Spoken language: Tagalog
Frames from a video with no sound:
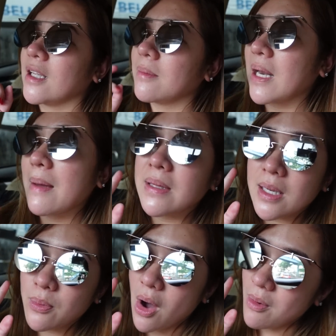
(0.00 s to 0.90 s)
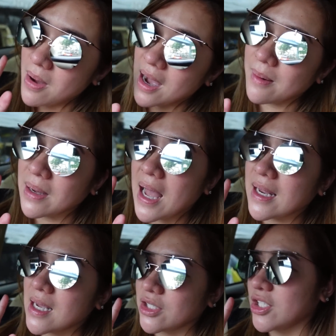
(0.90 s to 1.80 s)
At marami din po ako mga
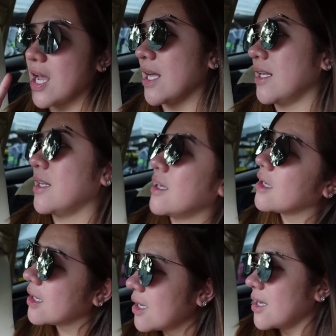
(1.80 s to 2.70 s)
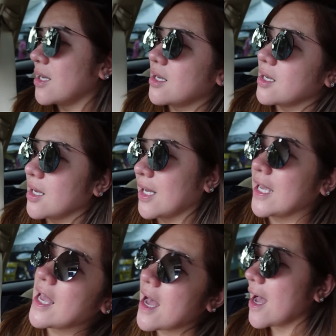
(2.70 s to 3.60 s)
kamag-anak dyan.
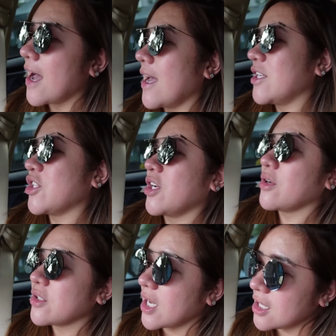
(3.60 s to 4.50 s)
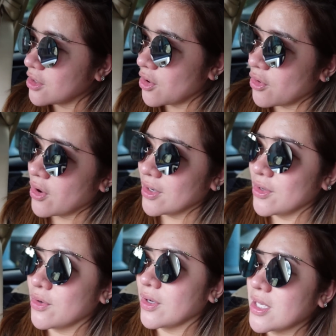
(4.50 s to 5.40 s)
Kaya, isi-share ko sa inyo kung ano
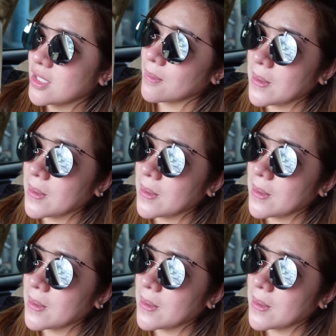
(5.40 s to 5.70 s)
yung isa sa